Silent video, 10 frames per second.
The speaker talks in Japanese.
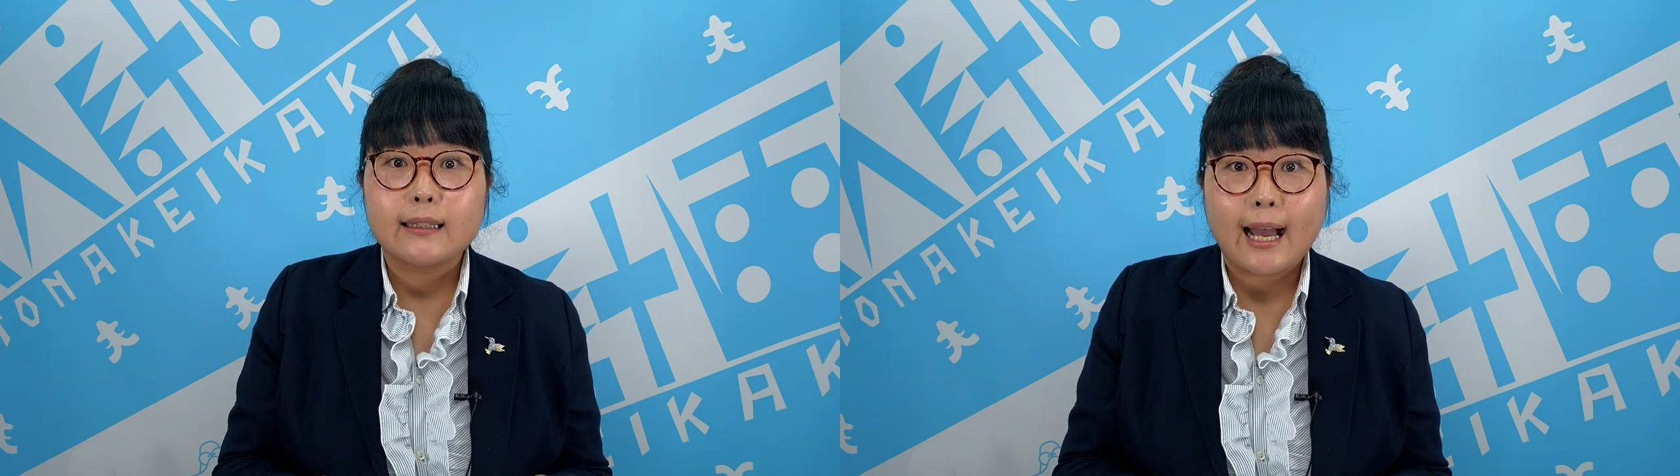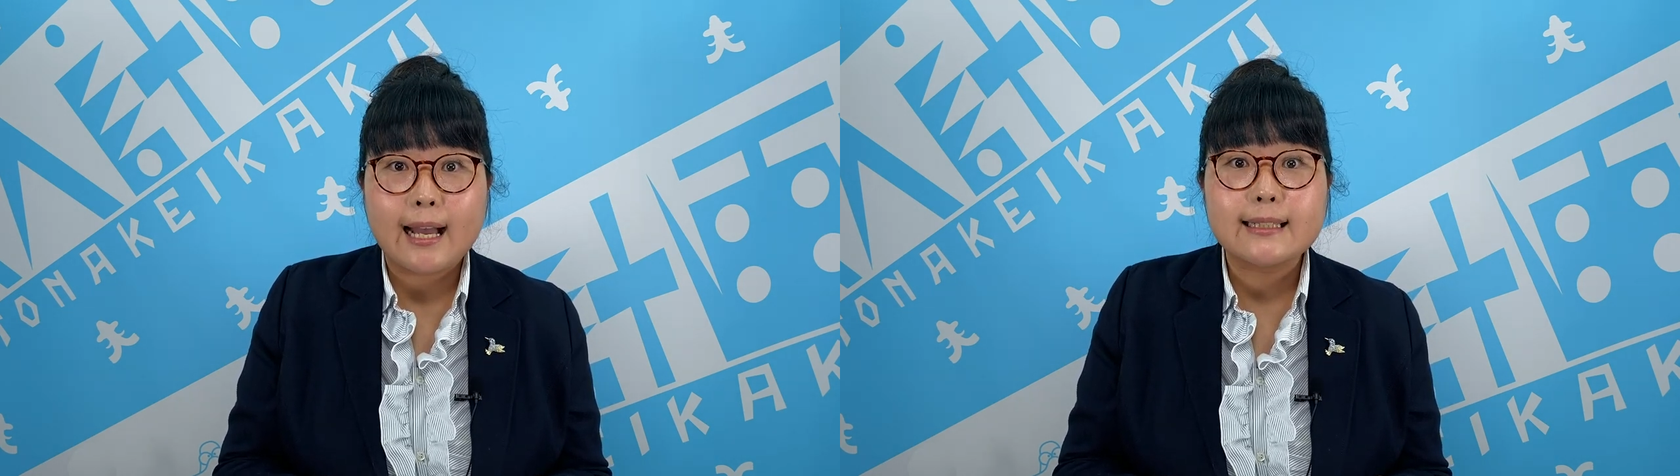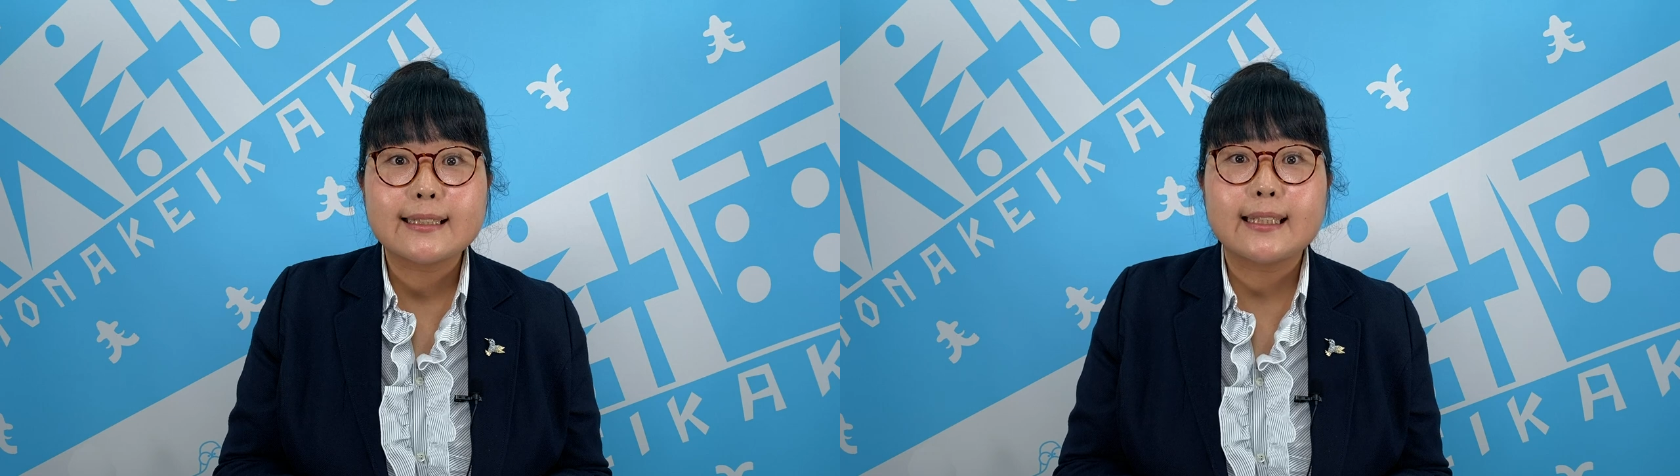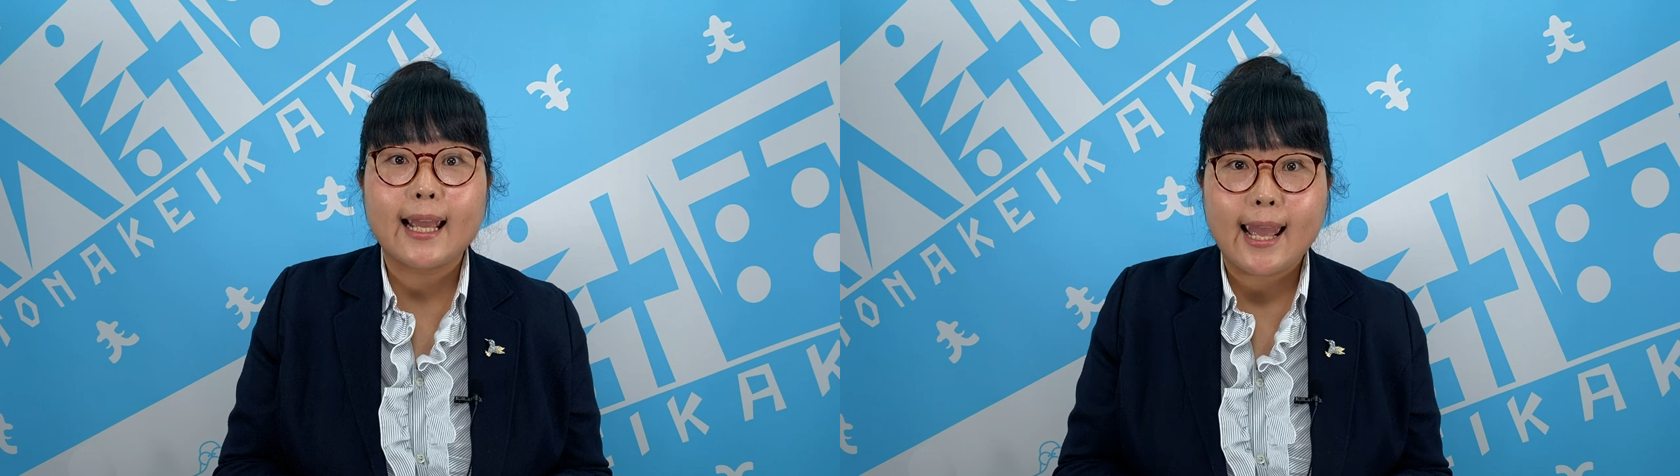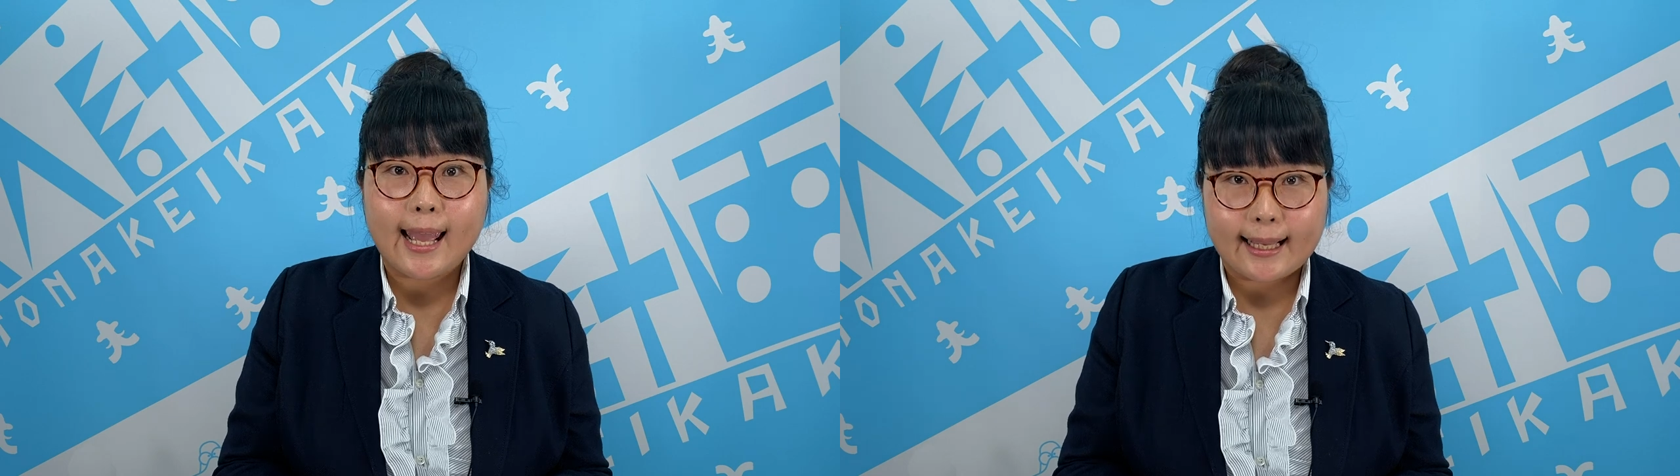男
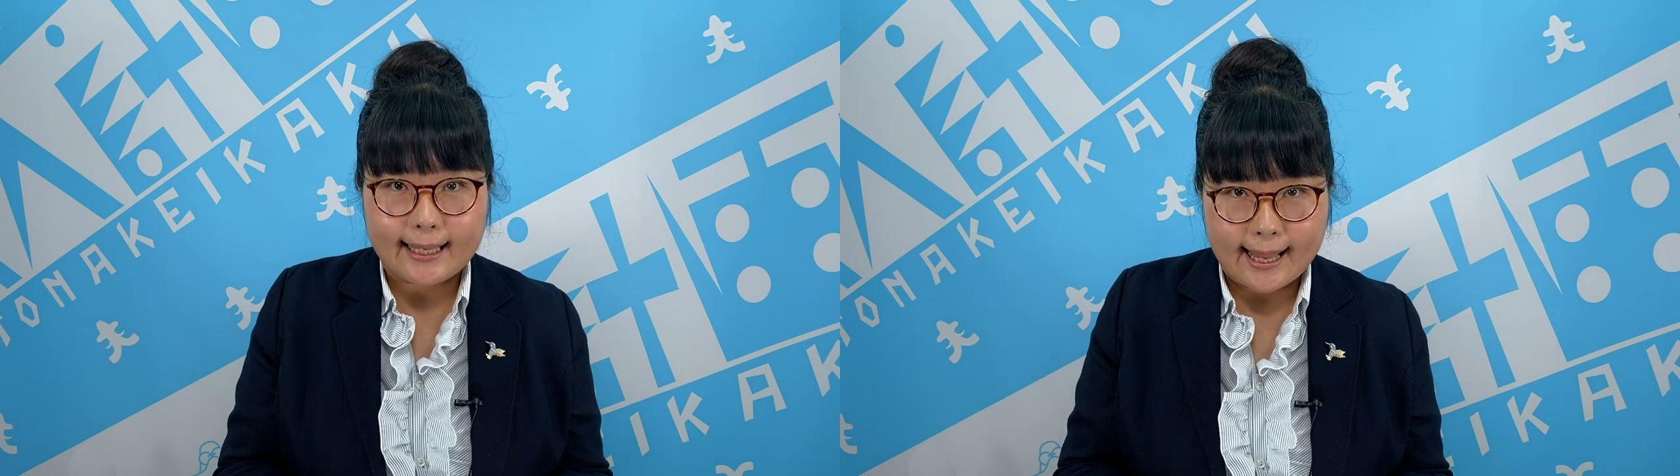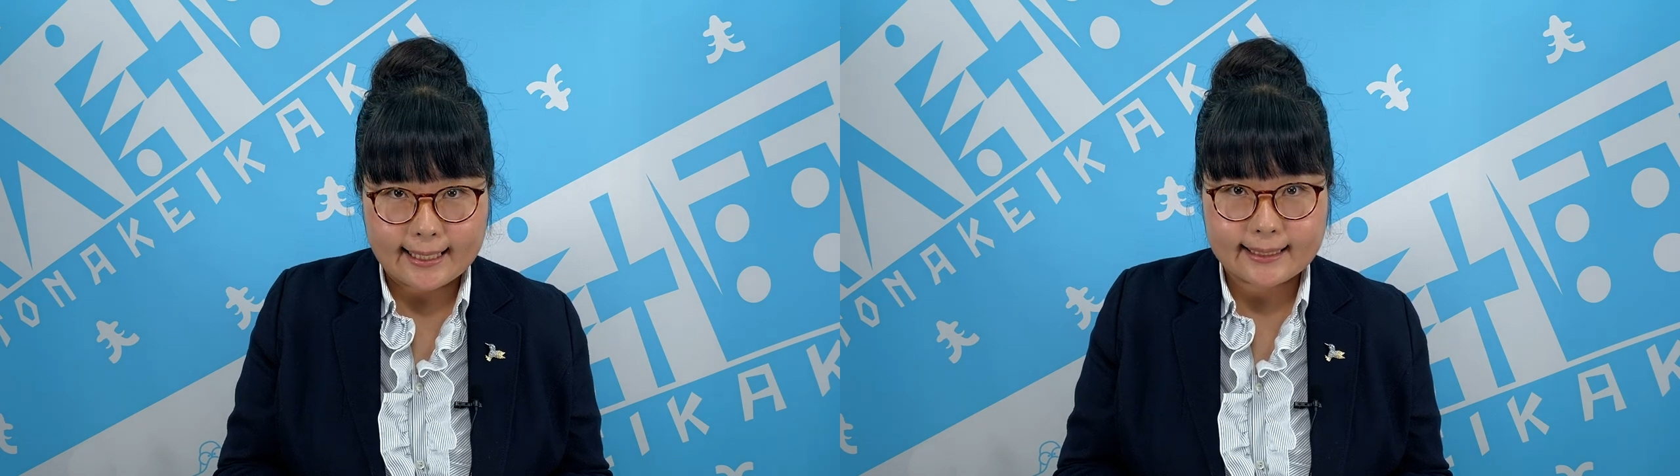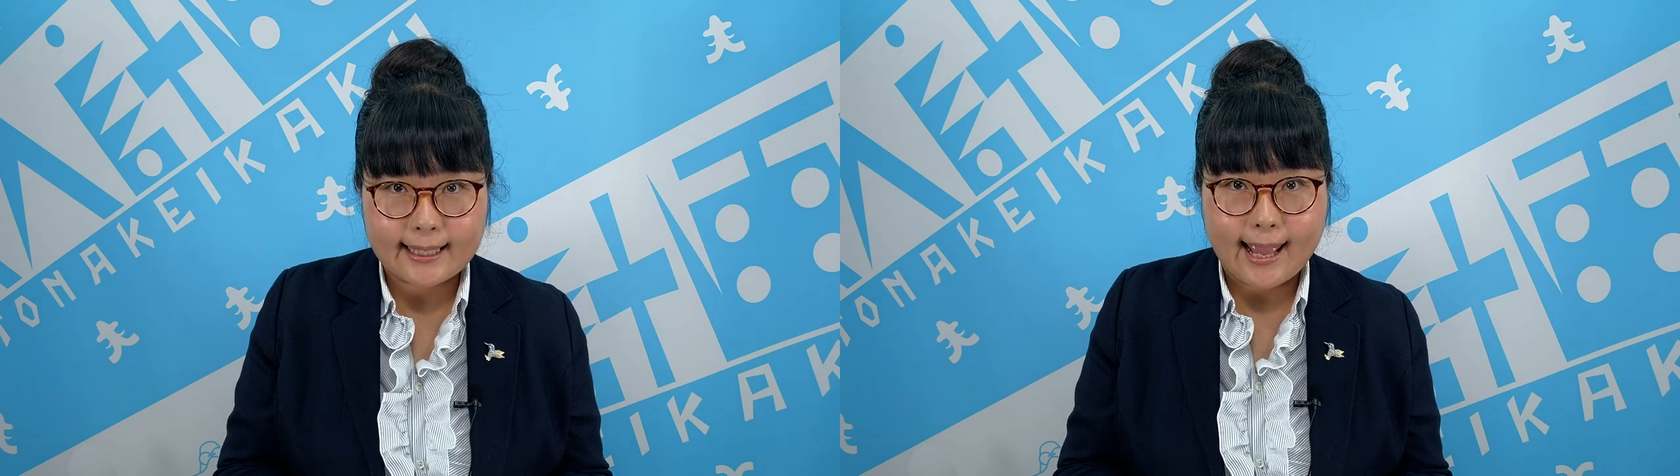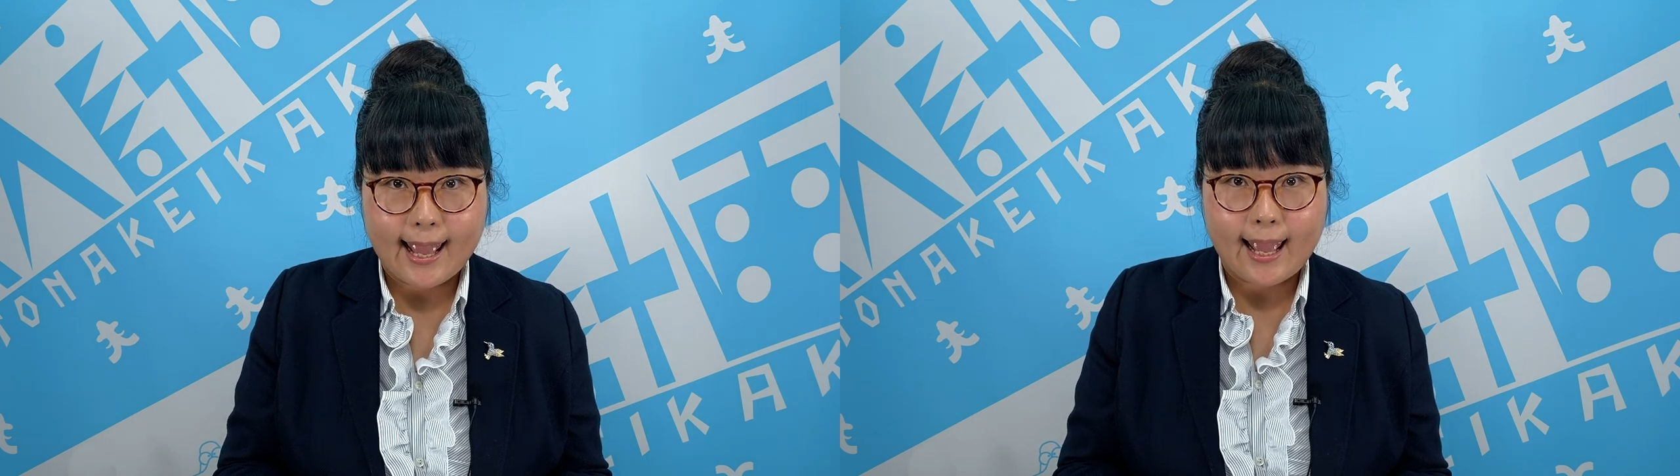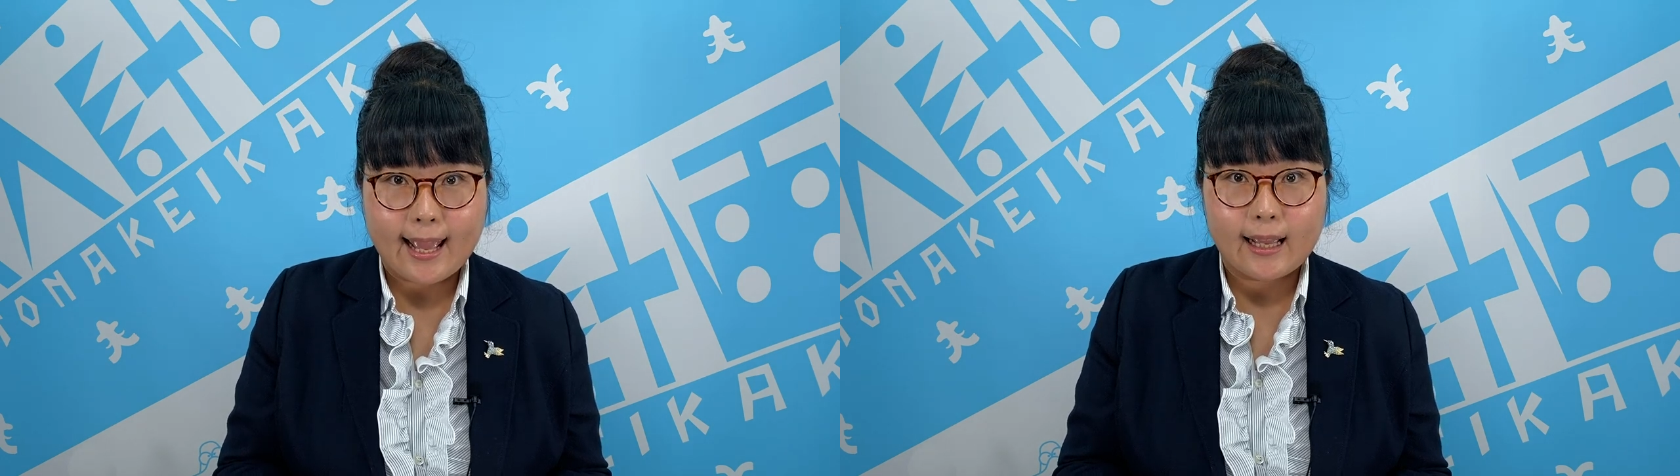性限
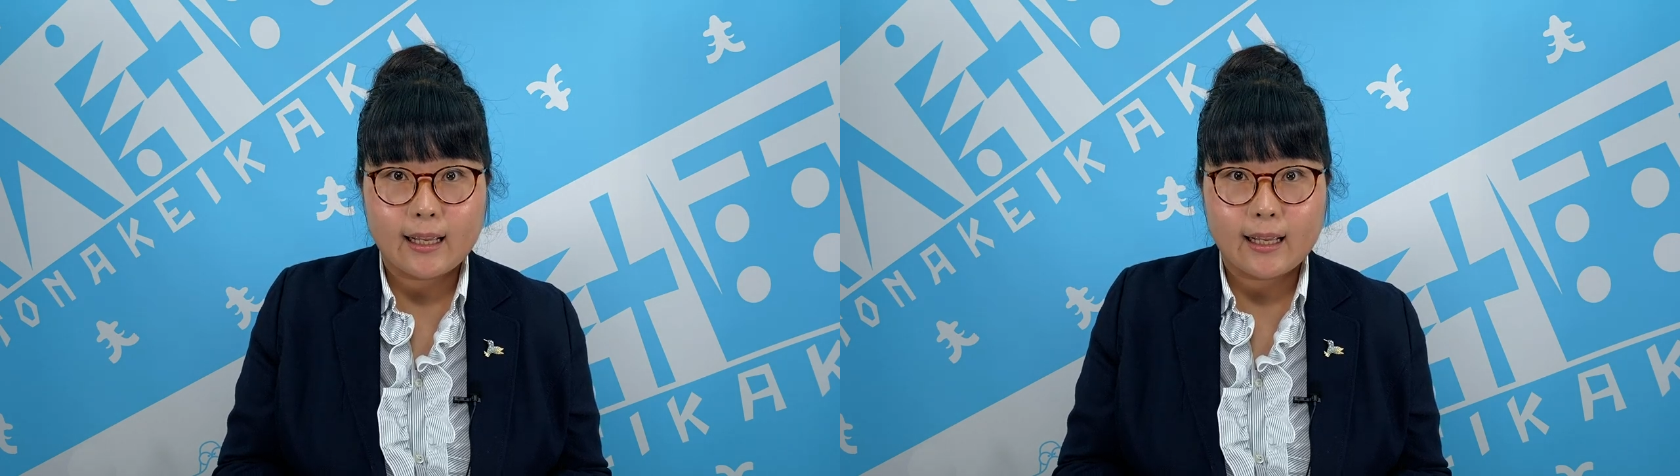定